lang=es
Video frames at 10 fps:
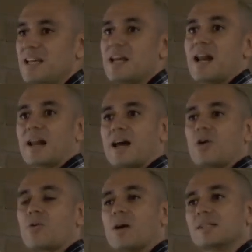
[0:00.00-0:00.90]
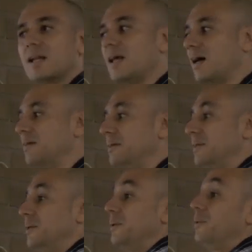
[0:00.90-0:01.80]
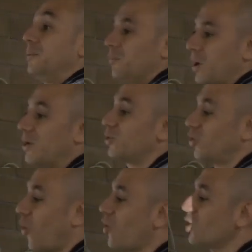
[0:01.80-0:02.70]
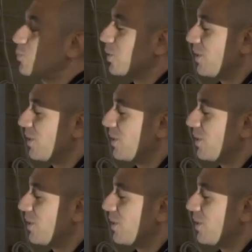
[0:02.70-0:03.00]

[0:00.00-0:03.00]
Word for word: ¿Y el rango cuál sería? Bueno, todos los